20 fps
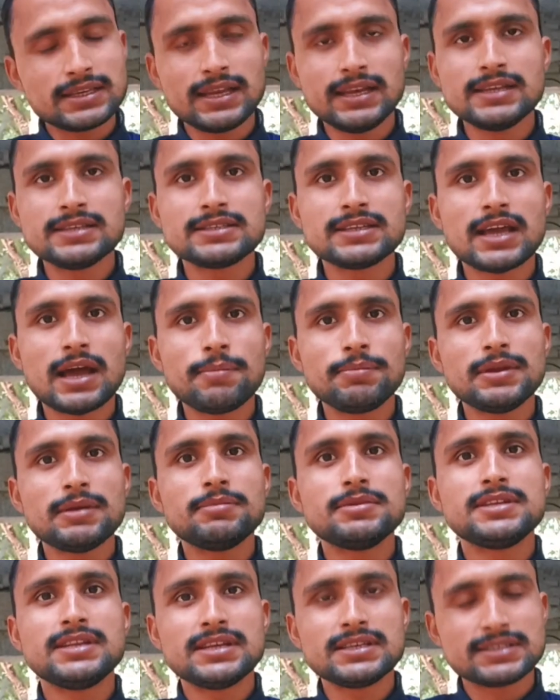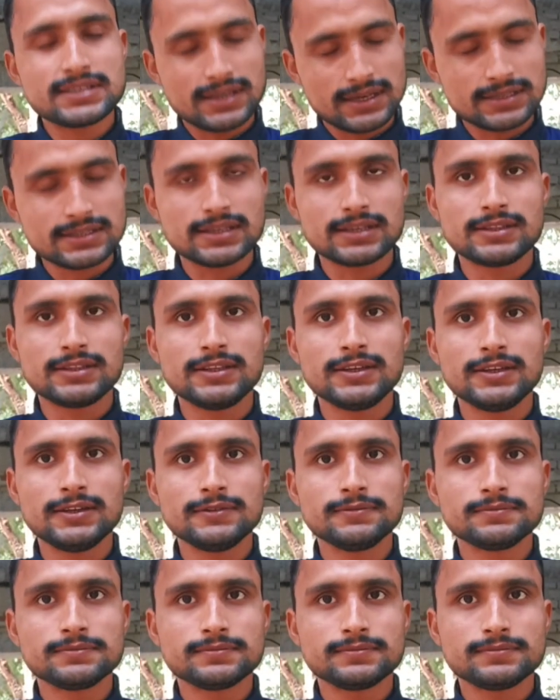आसानी से आप ये बिज़नेस कर सकते
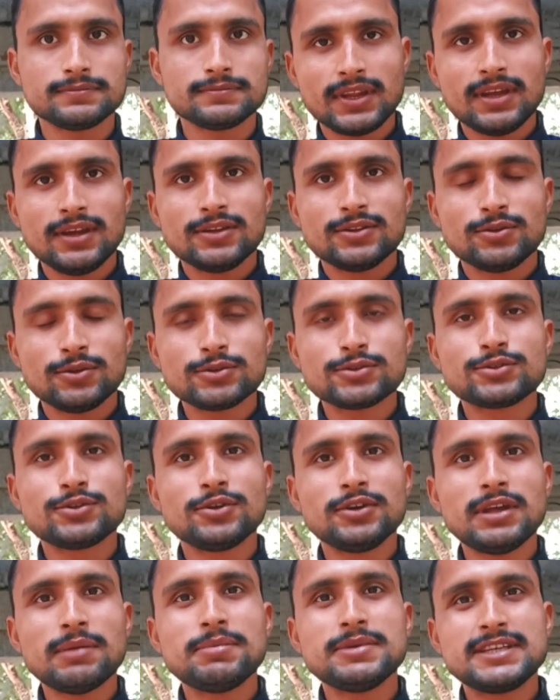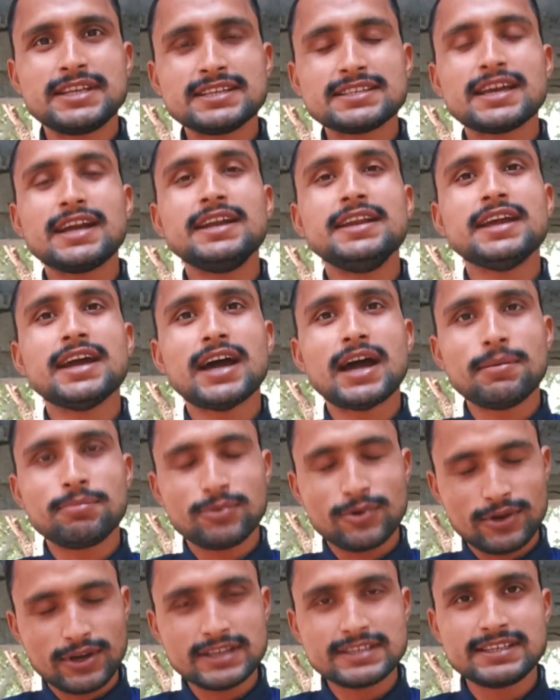हैं दोस्तों ये बिज़नेस आइडिया
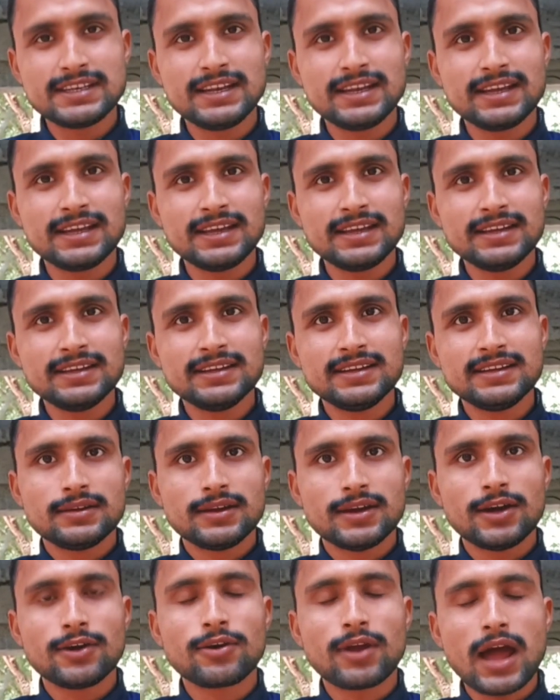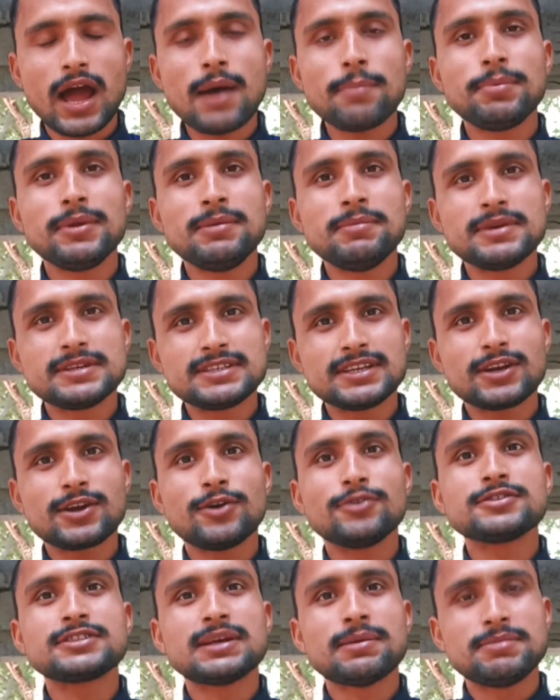आपको कैसे लगे और आप इनमें से
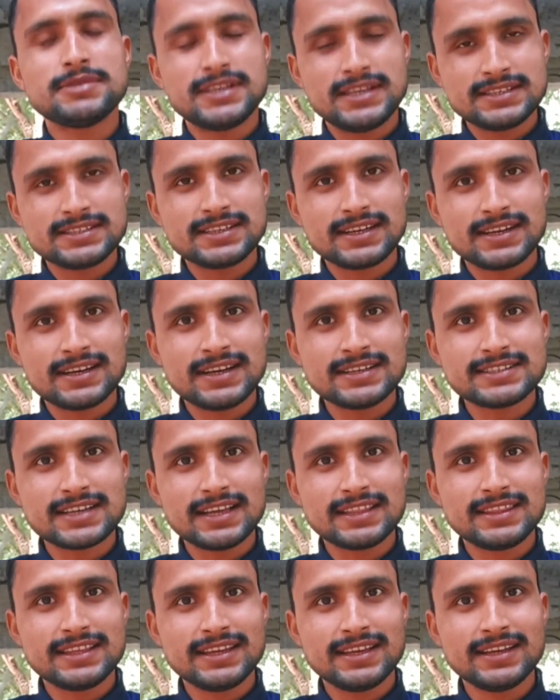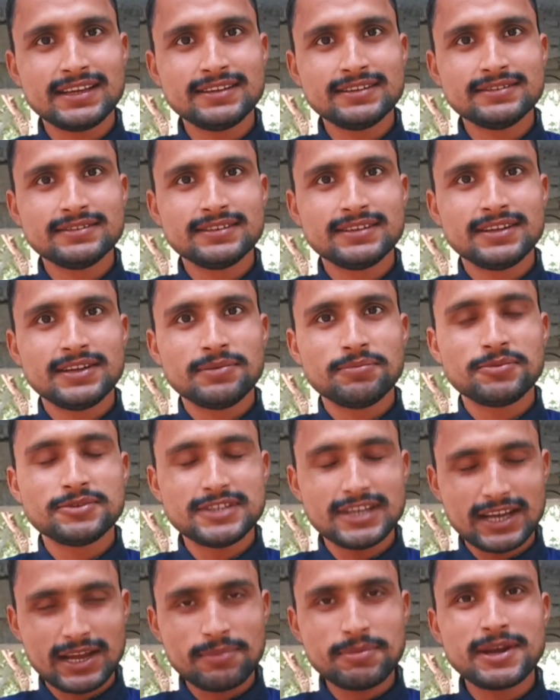कौन सा बिज़नेस करना चाहते हैं
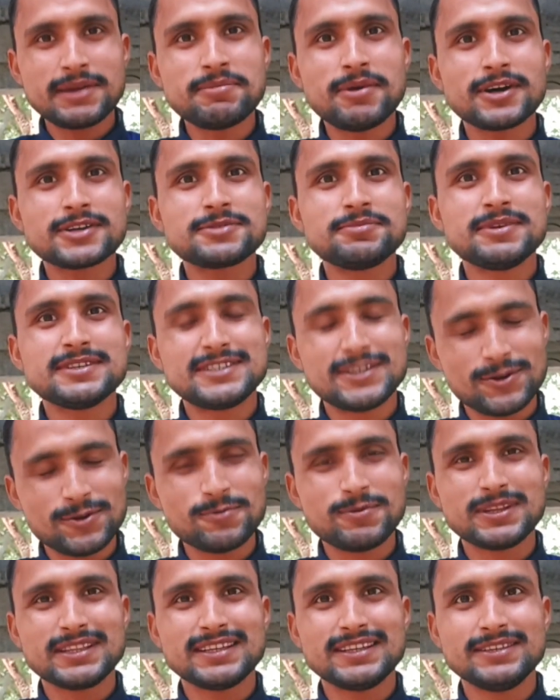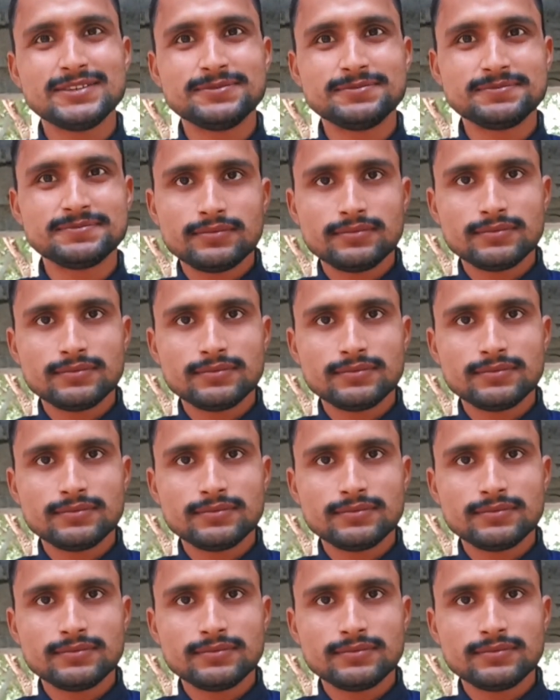मुझे कमेंट बॉक्स में ज़रूर बताएं